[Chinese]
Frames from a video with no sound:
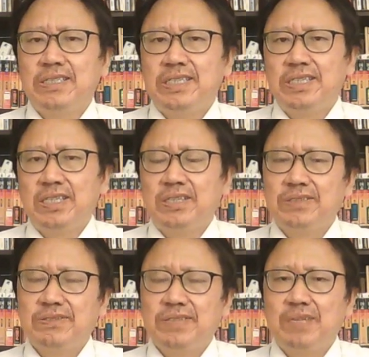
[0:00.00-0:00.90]
提
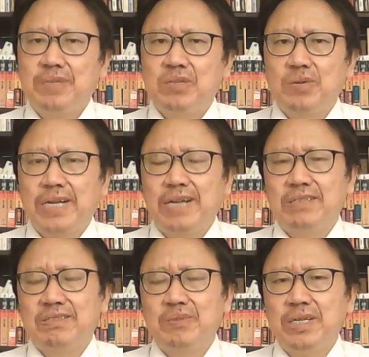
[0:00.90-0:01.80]
到这个民众的
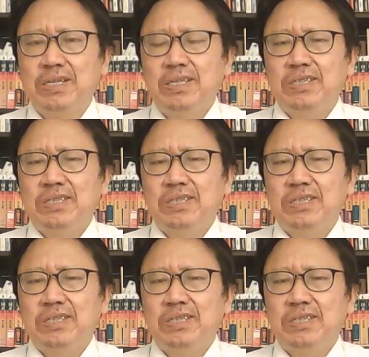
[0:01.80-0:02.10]
抗议示威，